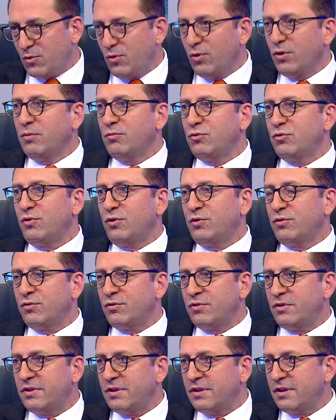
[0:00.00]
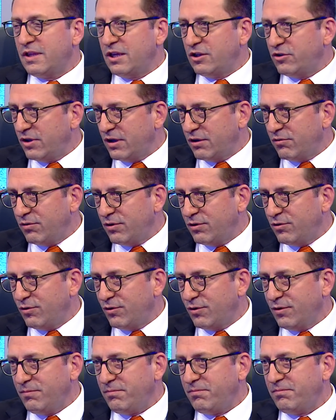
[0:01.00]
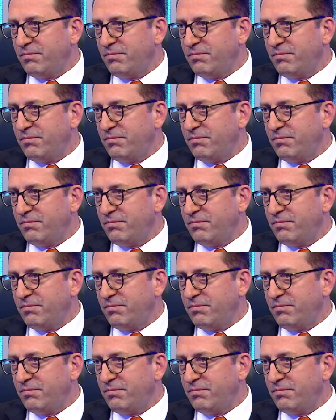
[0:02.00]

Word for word: konuğumuz olduğunuz için teşekkür ediyorum.